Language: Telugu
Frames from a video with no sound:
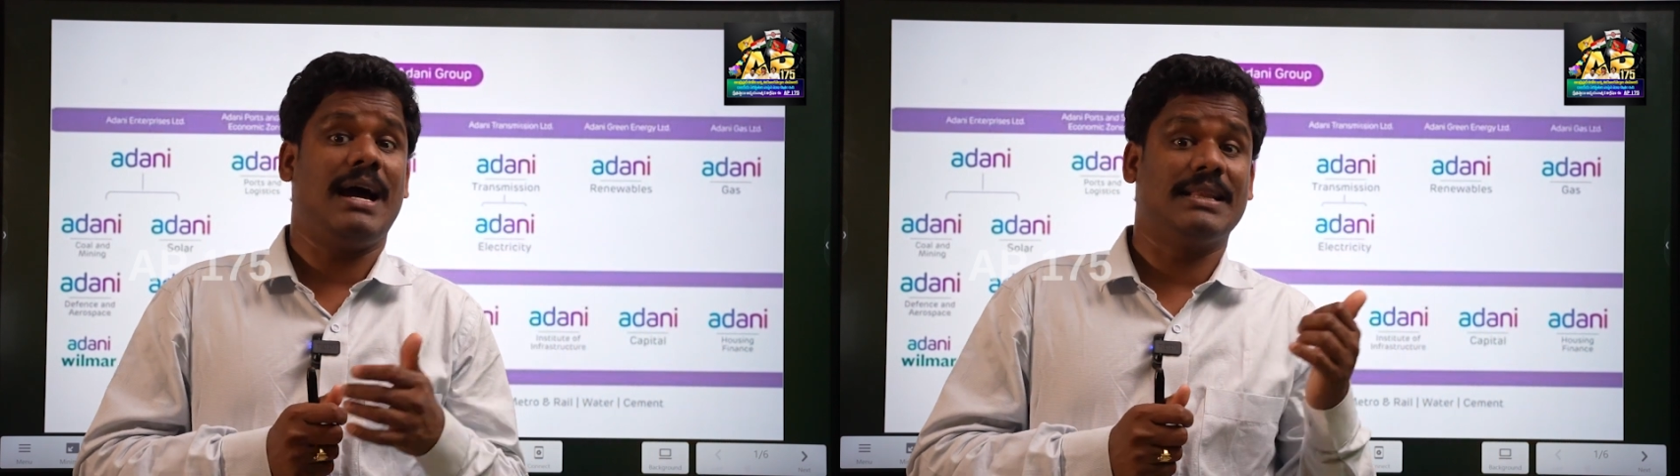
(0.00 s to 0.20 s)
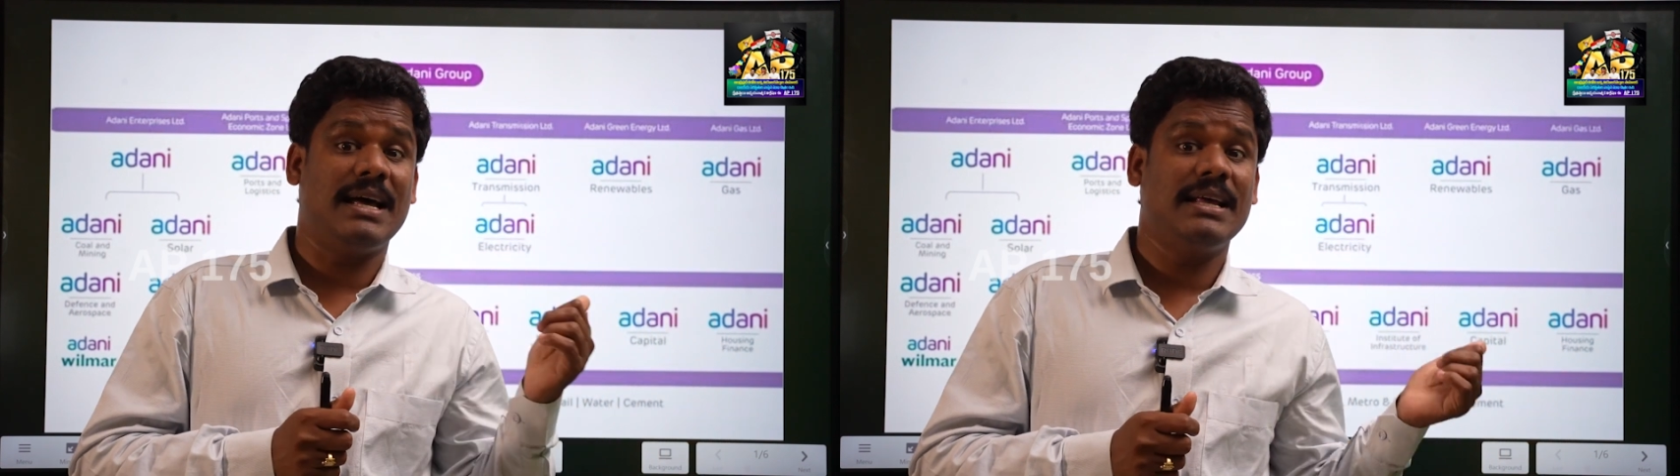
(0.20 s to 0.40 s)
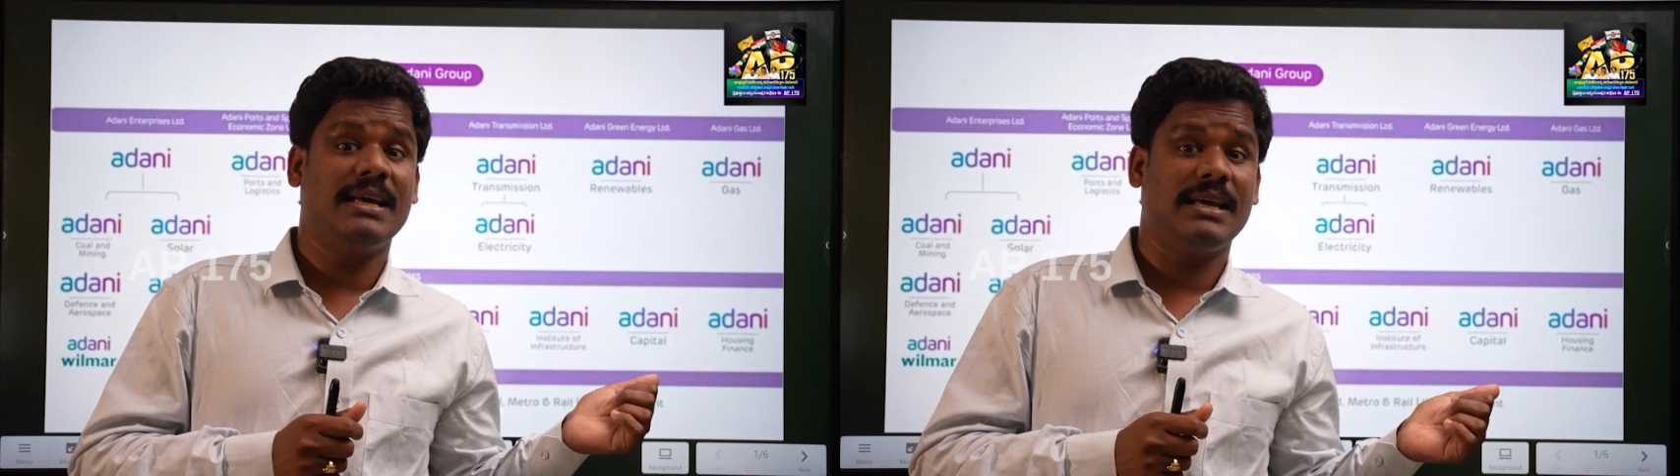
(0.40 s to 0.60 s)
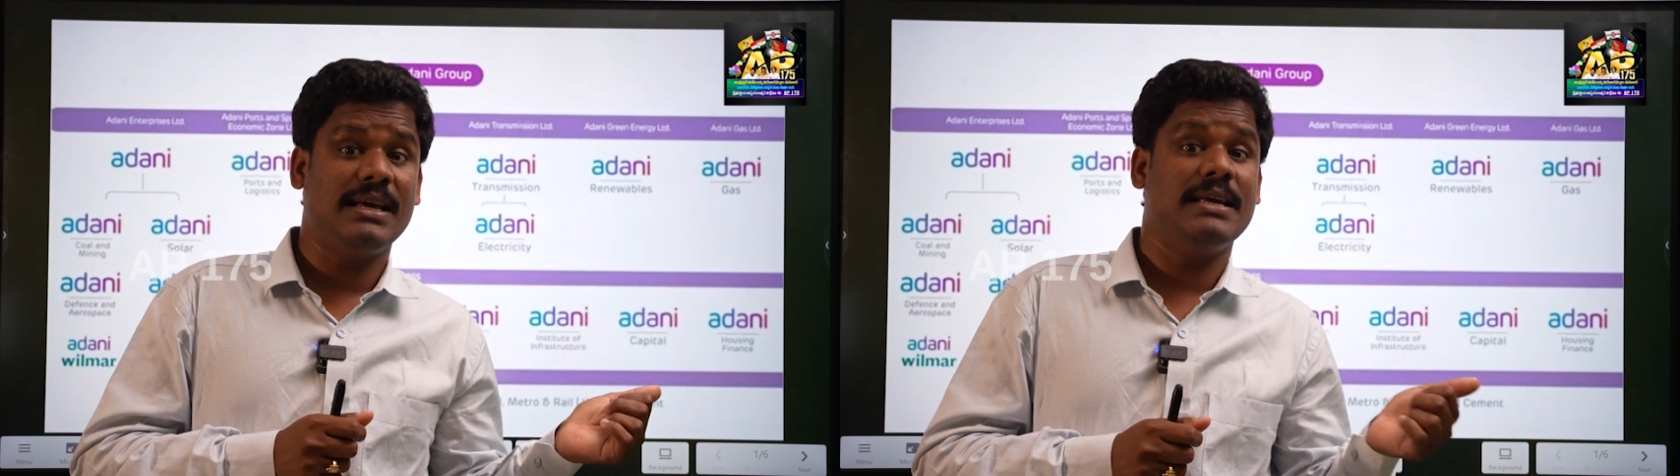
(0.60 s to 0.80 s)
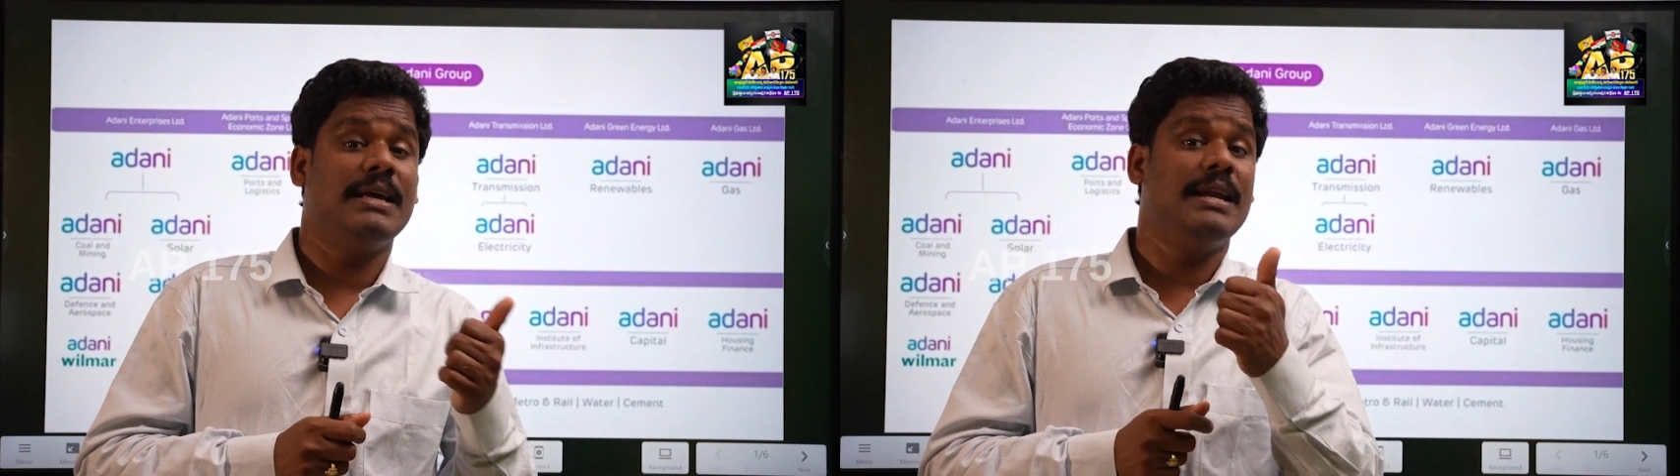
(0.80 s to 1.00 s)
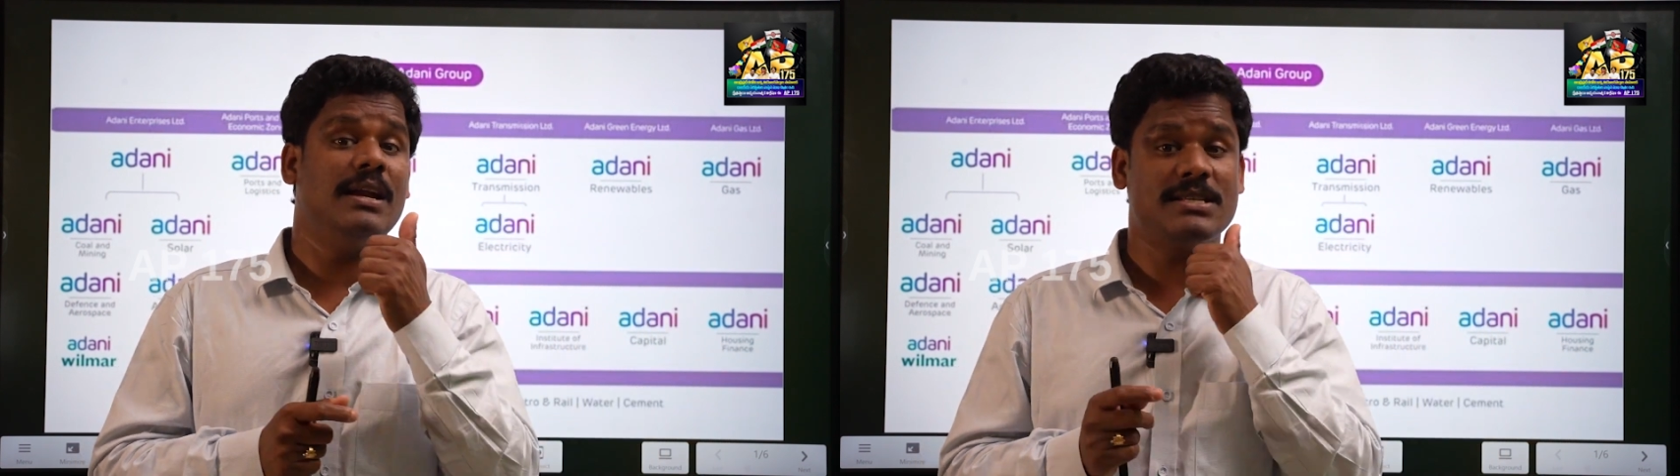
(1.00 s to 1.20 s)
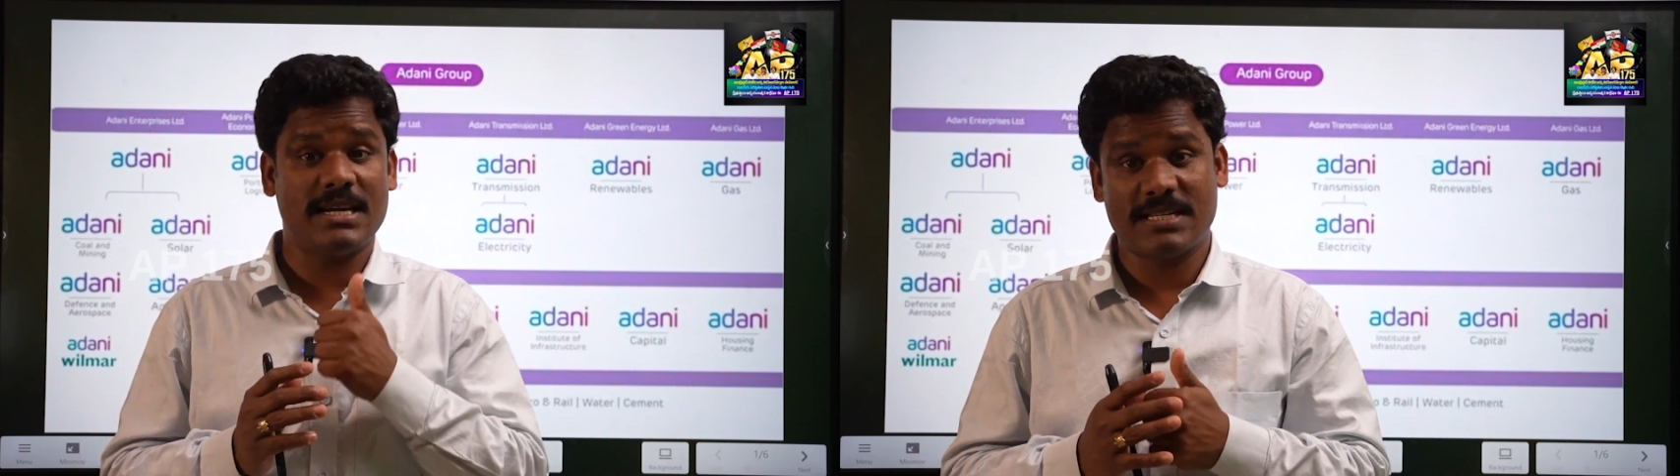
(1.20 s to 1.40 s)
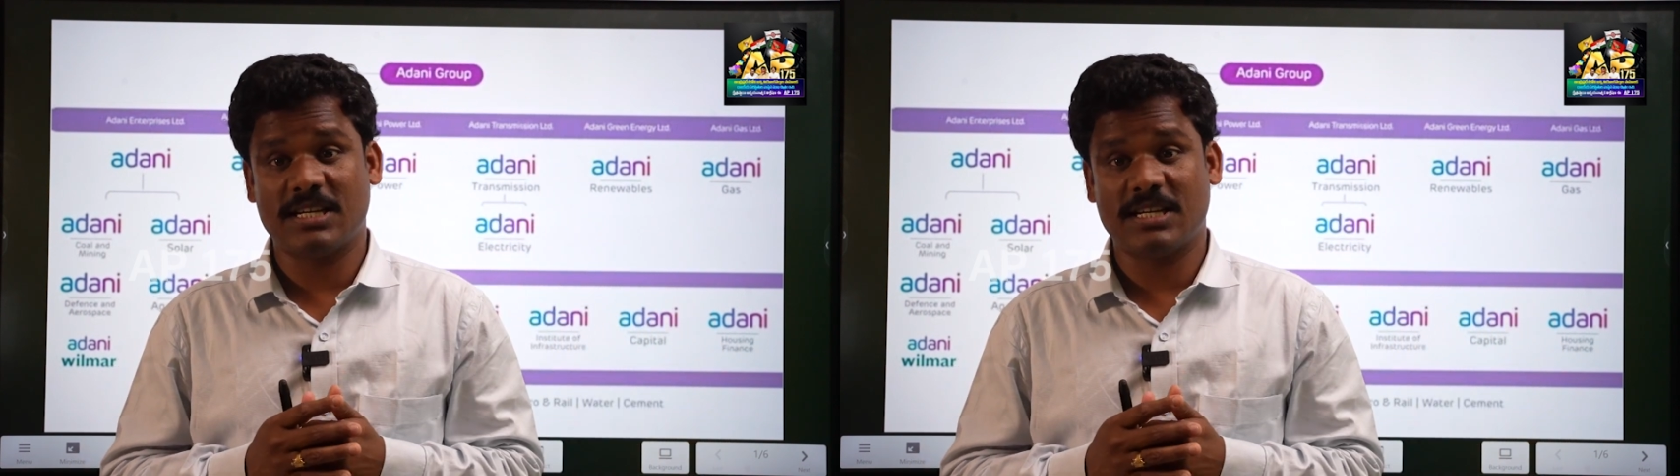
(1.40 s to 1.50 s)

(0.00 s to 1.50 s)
అదానికి ఎన్నేళ్ళు జైలు